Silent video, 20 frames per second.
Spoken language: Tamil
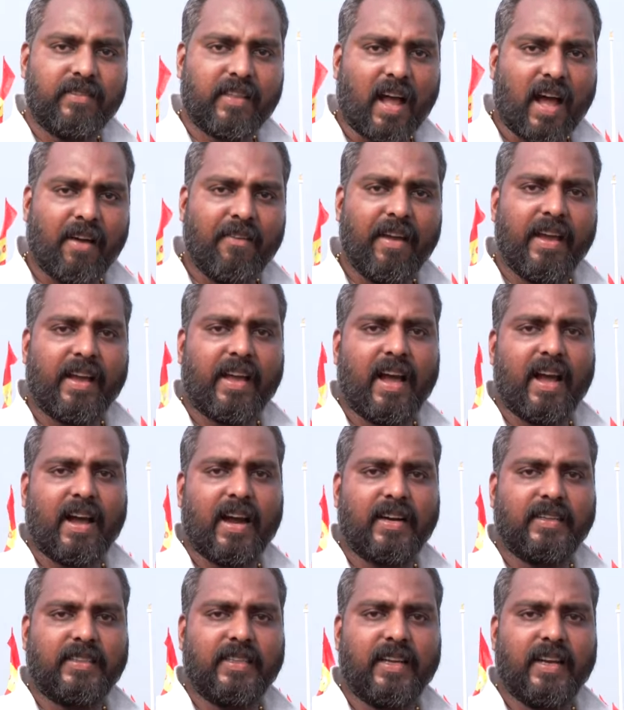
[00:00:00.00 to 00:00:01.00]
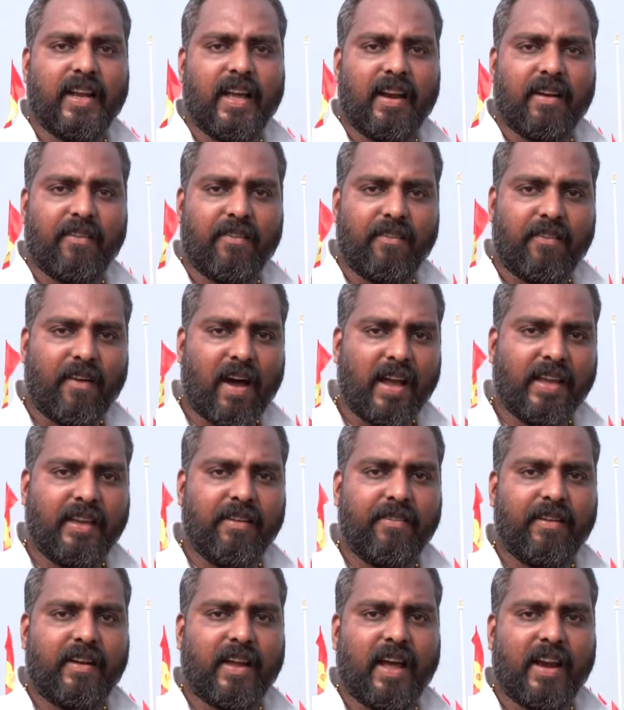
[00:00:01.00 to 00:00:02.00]
தாவேகா கட்சியினர்
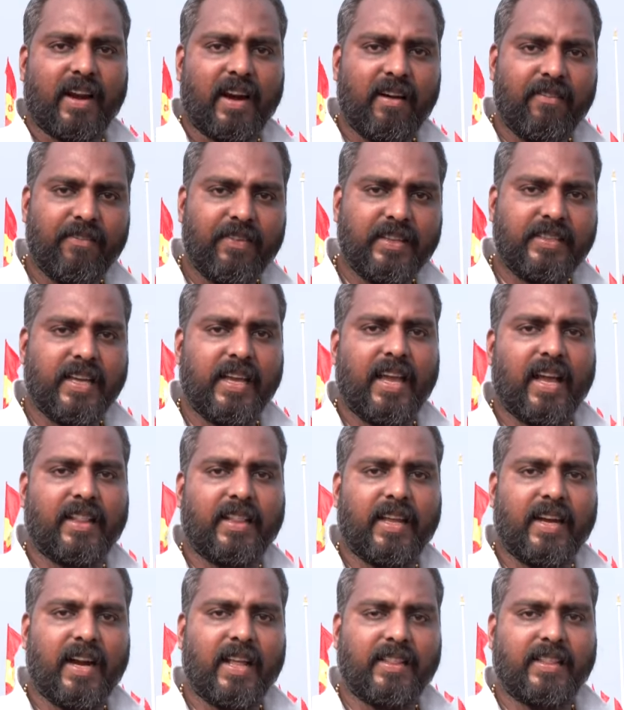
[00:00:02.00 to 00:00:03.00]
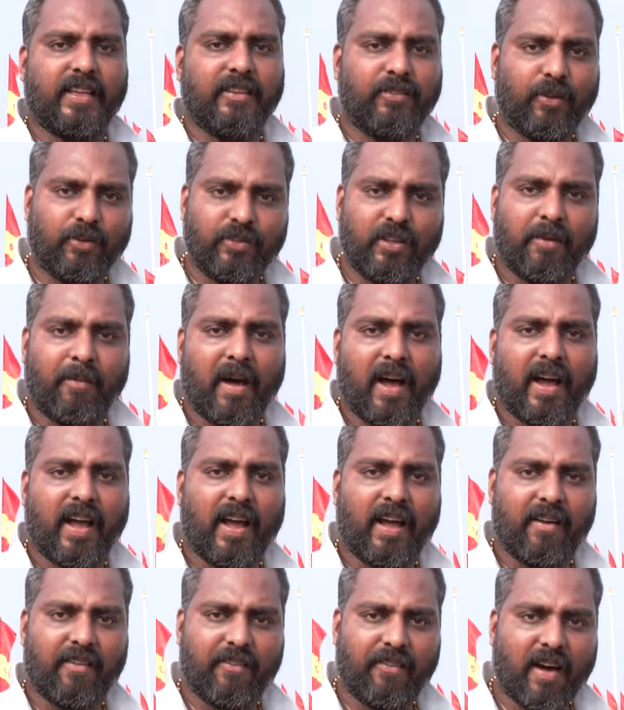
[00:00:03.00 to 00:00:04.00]
வாங்கிவிட்டார்கள் விஜய் அந்த இடத்தை சொந்தமாக
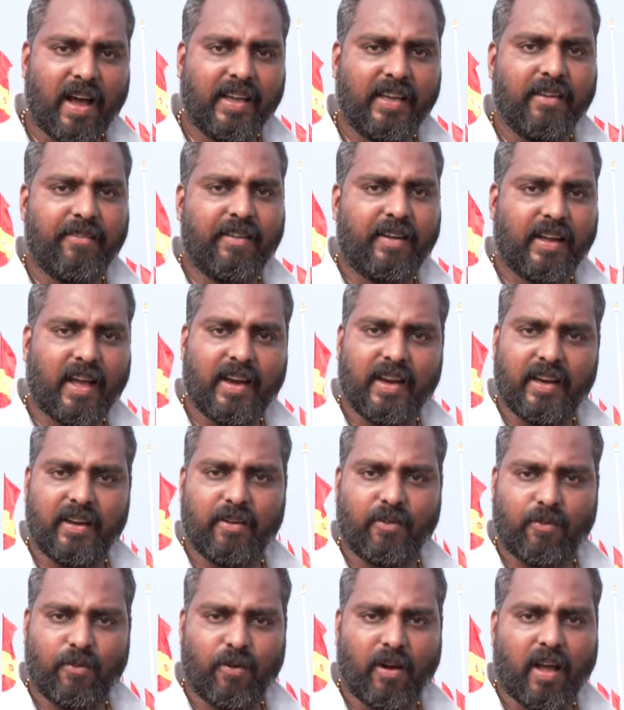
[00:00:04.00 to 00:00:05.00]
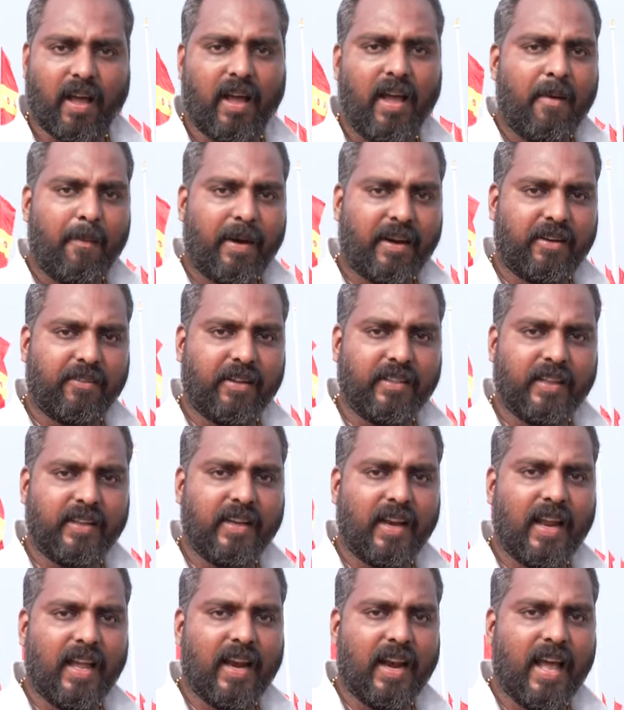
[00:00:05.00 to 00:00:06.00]
வாங்கிவிட்டார் என்று கூறப்பட்டு வந்த
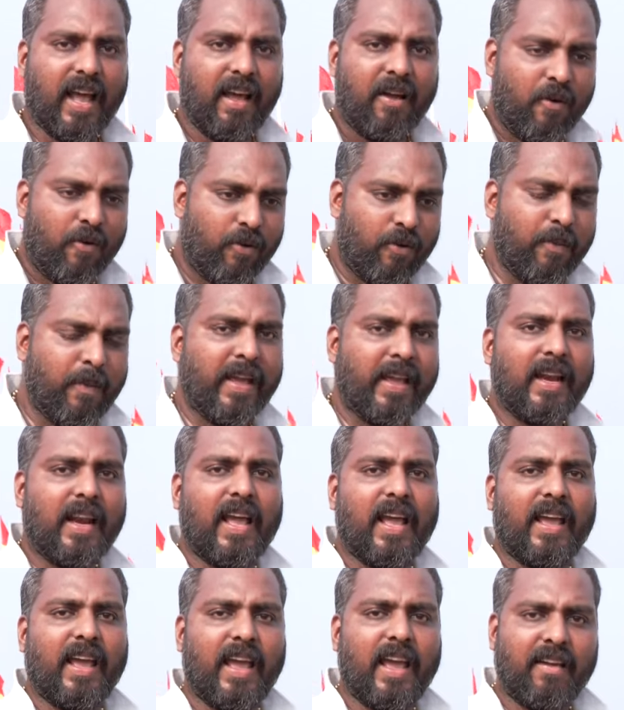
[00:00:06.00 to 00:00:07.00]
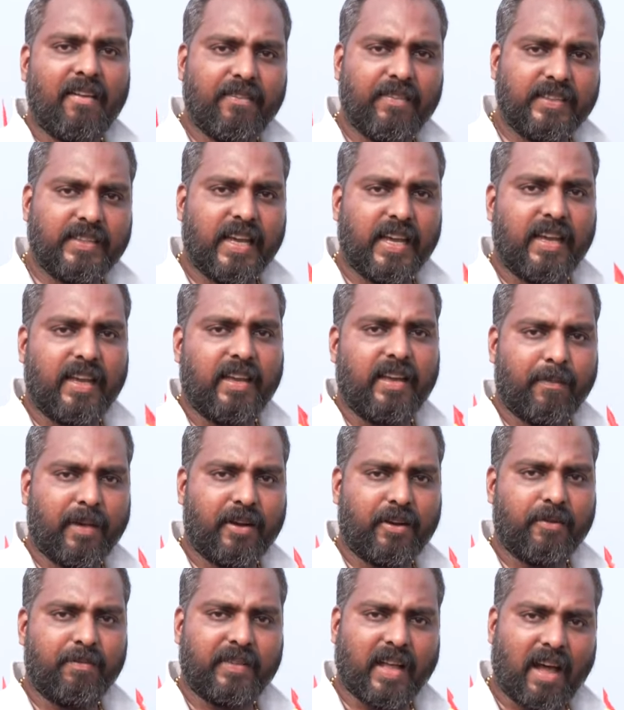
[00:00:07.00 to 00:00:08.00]
நிலையில் உண்மையிலேயே விஜய்
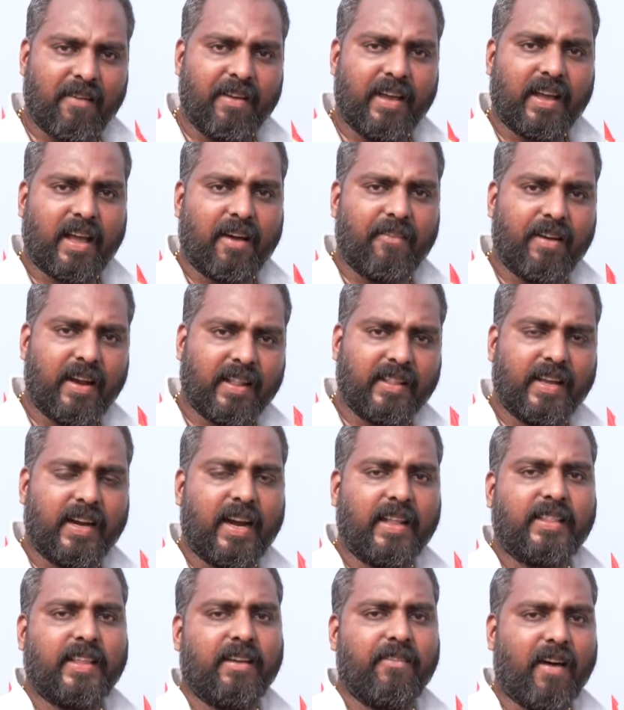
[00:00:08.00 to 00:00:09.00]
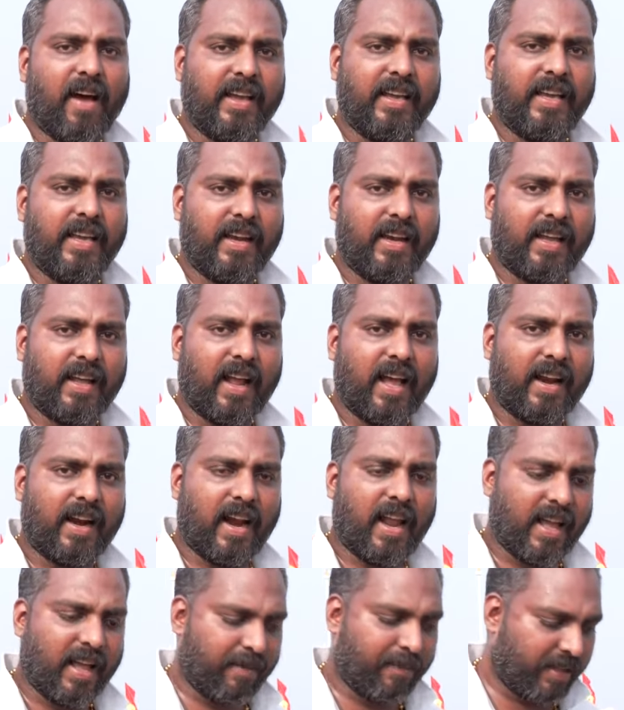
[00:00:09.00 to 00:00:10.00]
மற்றும் தாவேக்காவினர் அந்த இடத்தை வாங்கி
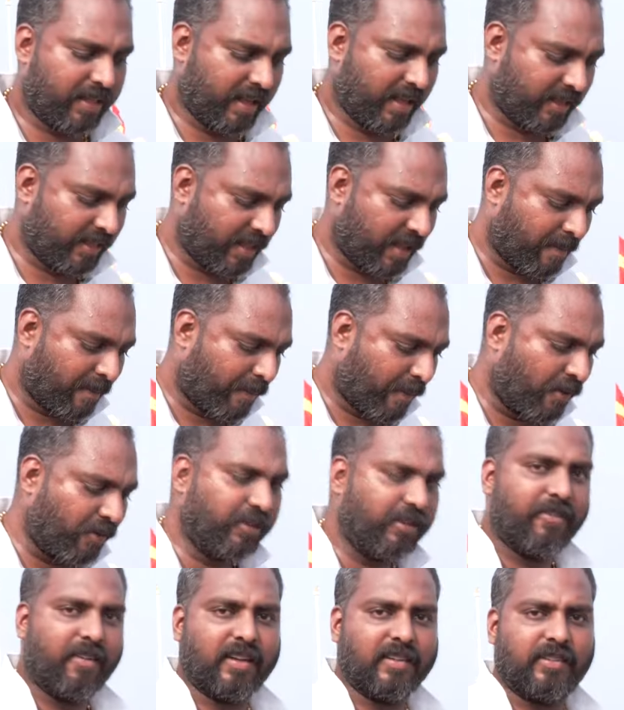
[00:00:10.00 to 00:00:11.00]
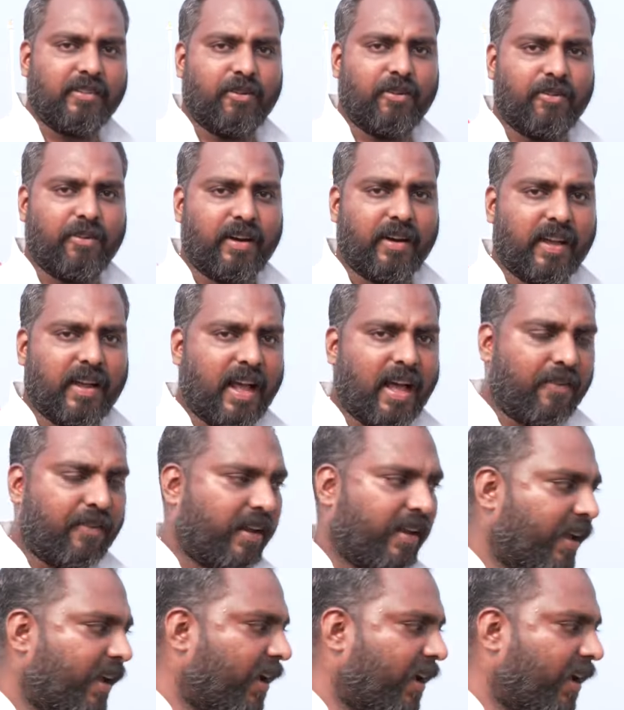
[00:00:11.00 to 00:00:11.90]
இருக்கிறார்களா என்பதை இந்த பகுதிவாசி ஒருவர் இருக்கிறார் அவர்கிட்ட